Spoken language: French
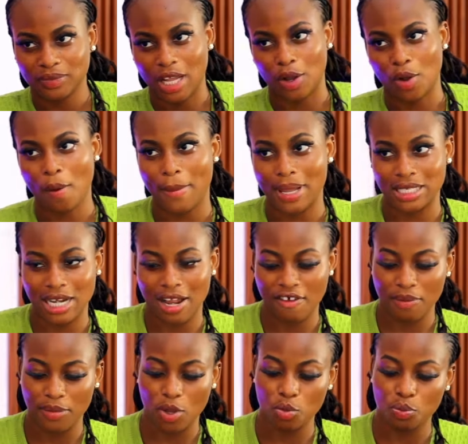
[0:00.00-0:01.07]
D'accord mm. Parce qu'il
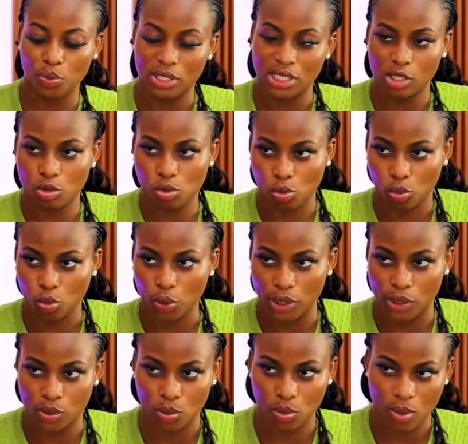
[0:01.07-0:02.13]
avait mis un petit surnom
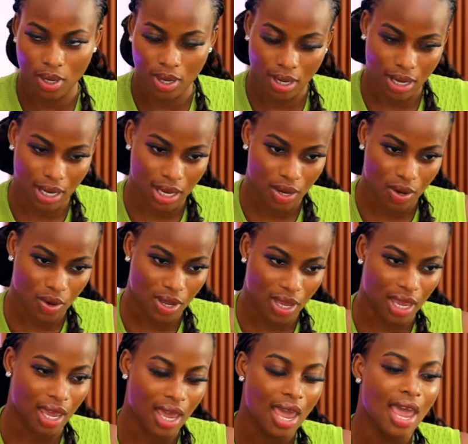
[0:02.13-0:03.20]
et tout.
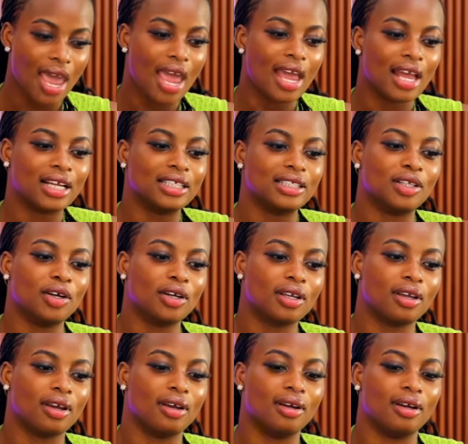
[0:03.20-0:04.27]
D'accord.
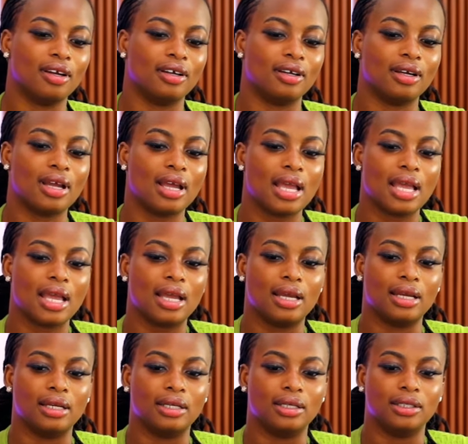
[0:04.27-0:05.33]
Donc, euh, euh,
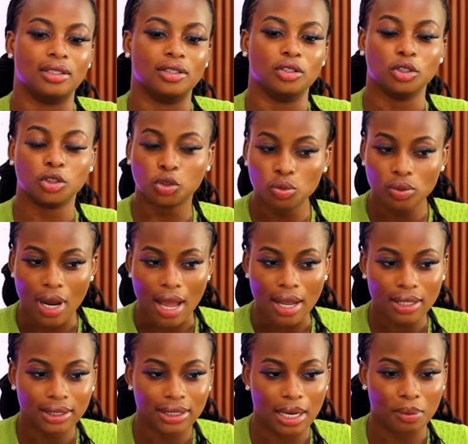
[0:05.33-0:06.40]
euh, le
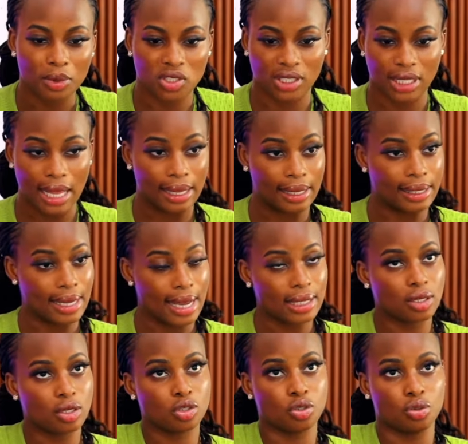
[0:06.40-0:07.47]
jour-là, tellement j'étais
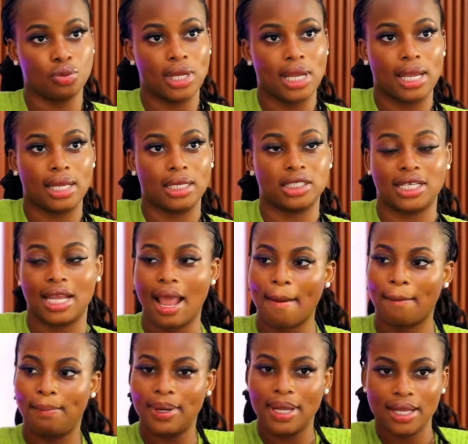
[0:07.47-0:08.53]
inquiète que je lui ai... J'ai
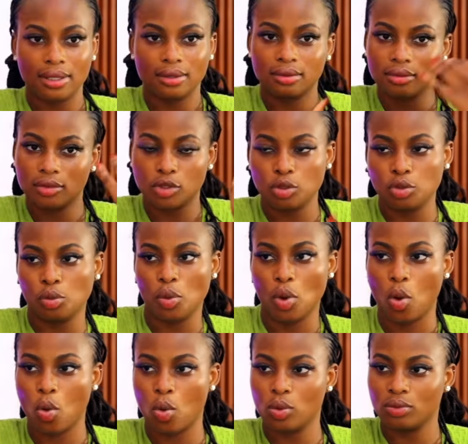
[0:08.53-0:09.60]
appelé ce
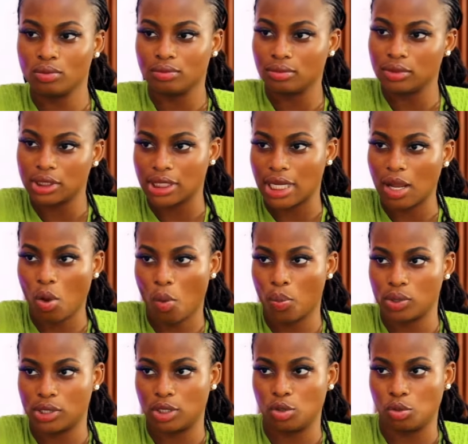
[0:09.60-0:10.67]
numéro. J'ai
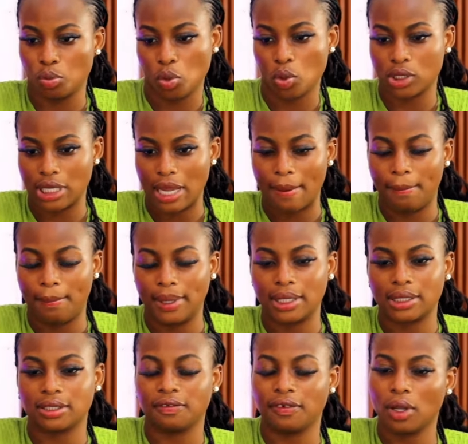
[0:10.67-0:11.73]
composé le numéro, j'ai
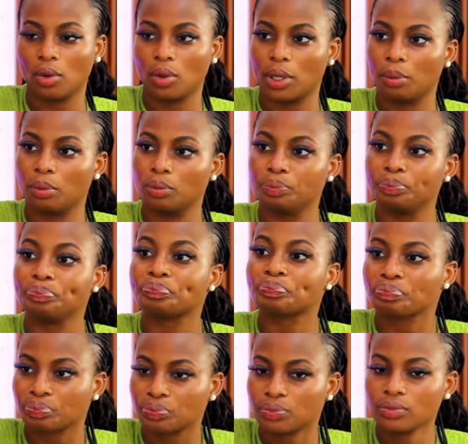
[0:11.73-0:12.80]
appelé. Dis que c'est sa sœur.
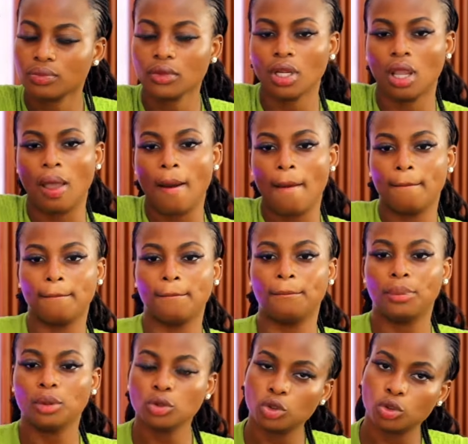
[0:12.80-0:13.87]
Donc, elle a les nouvelles.
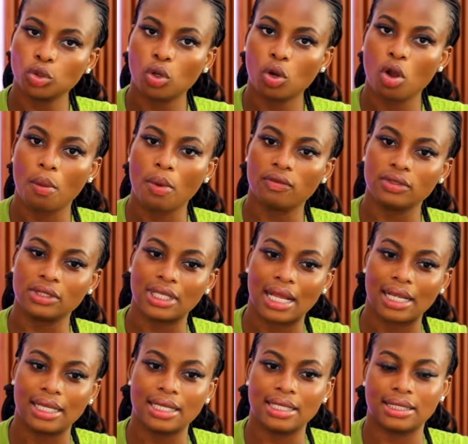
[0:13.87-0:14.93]
Bonjour, comment vous
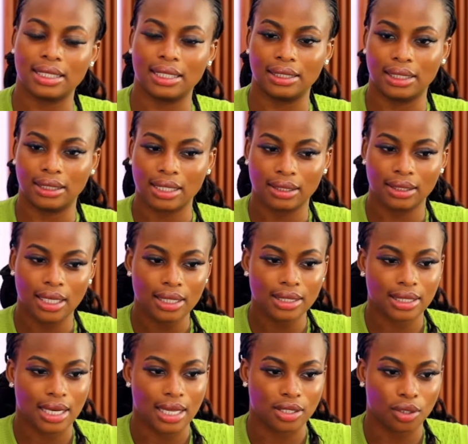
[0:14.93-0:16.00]
allez C'est telle,
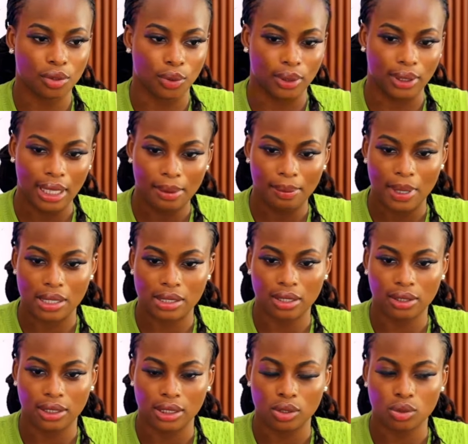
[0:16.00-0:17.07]
c'est la sœur de telle
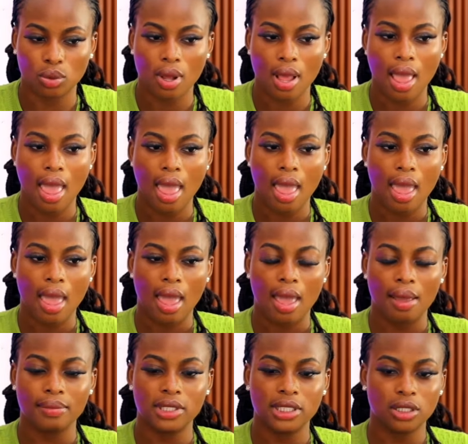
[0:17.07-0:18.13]
personne et tout.
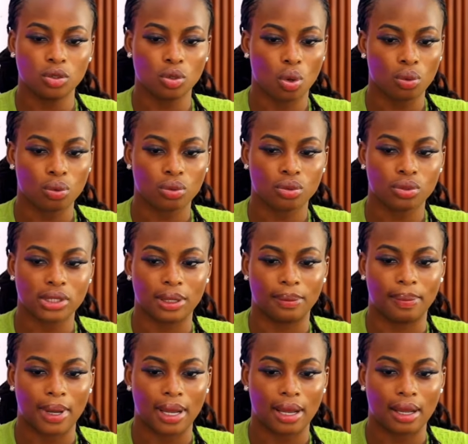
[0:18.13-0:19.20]
Elle me dit non, que
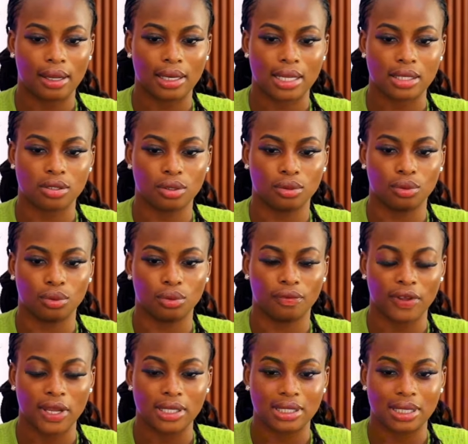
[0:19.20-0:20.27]
c'est pas la sœur de...
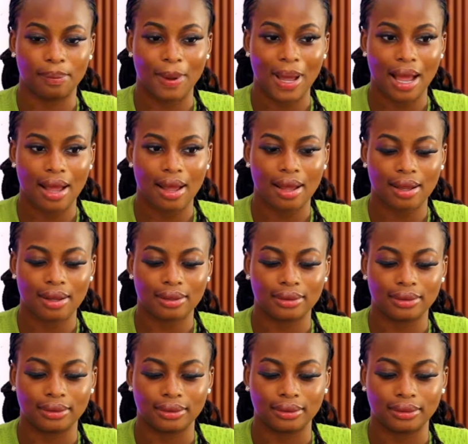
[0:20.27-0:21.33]
Enfin, c'est pas...
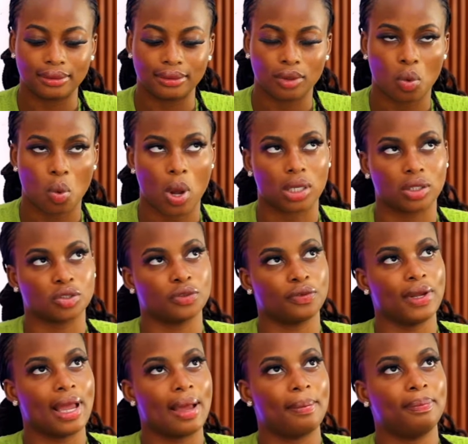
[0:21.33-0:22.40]
quoi Je
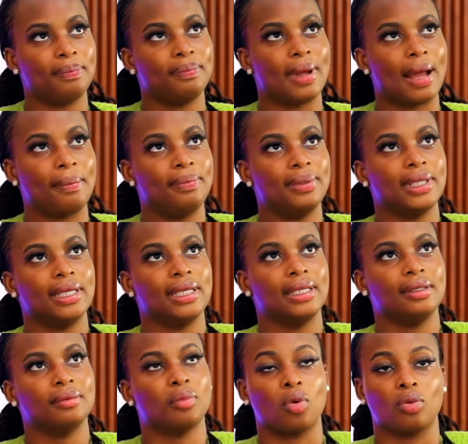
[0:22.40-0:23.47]
vais
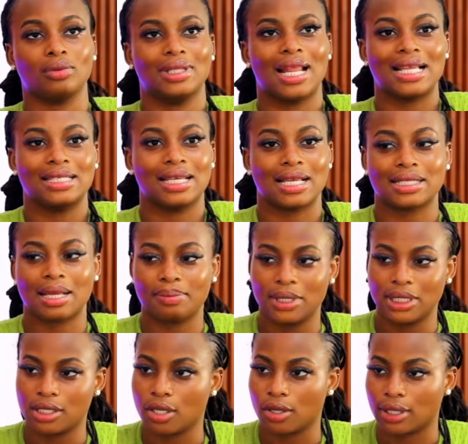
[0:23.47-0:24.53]
appeler... Bon, Nadia, sa
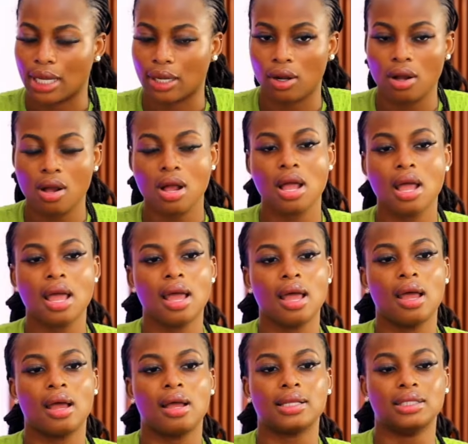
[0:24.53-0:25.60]
petite sœur, d'accord mm-hmm.
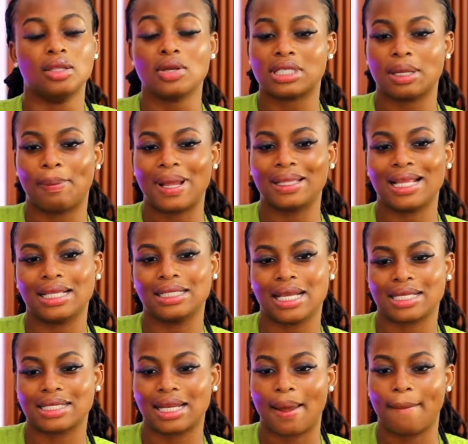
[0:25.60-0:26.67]
Non, c'est pas
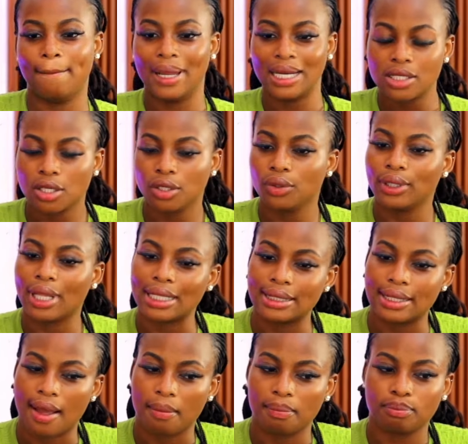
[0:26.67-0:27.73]
Nadia, c'est la belle-sœur de
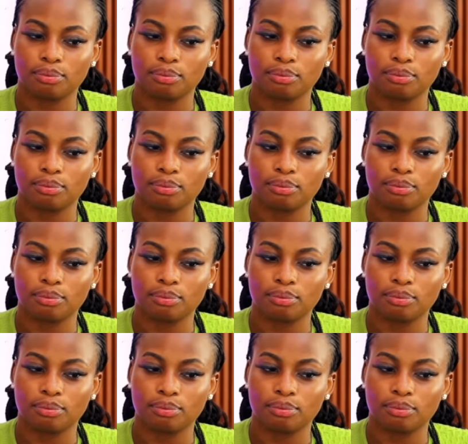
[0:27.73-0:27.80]
Nadia.